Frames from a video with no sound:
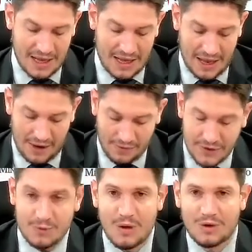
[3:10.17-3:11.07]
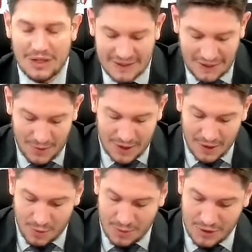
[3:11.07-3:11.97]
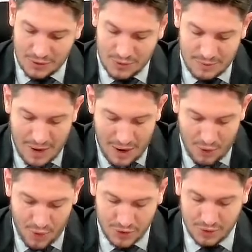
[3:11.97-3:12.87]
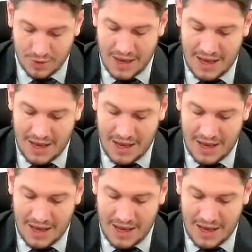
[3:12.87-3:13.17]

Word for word: É, eu fiz uma anotação aqui que o ministro Luiz Barroso